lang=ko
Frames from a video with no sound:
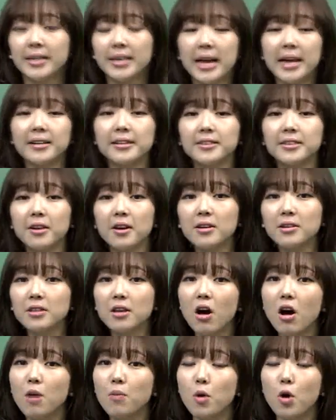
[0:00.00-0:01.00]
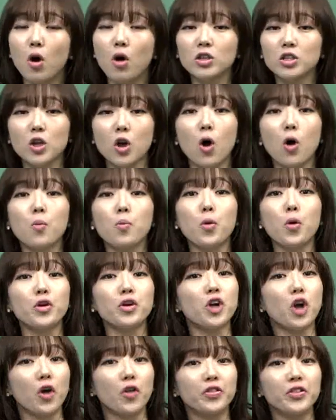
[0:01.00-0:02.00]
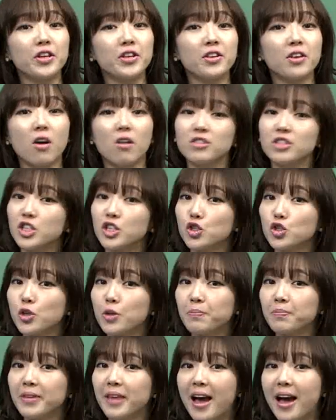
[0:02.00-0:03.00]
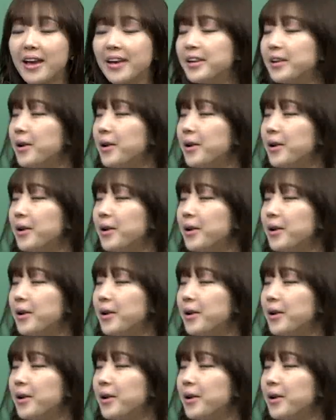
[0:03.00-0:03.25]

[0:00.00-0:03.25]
예를 들어서 뭐 정보를 얻는 것이 쉽다